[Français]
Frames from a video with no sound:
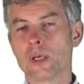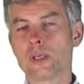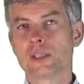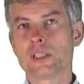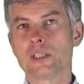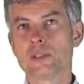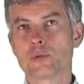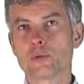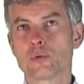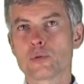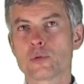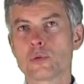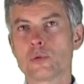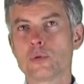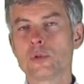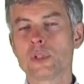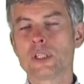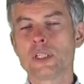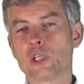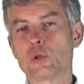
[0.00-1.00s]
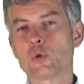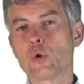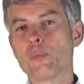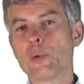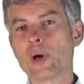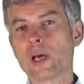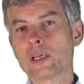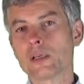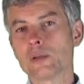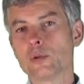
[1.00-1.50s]
qui sont ceux qui
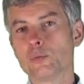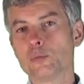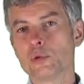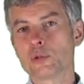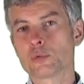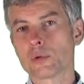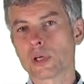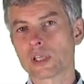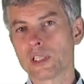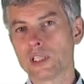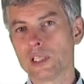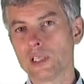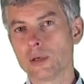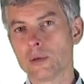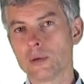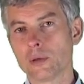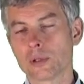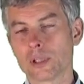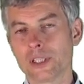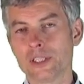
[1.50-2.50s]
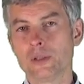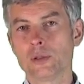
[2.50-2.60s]
comprennent le besoin client,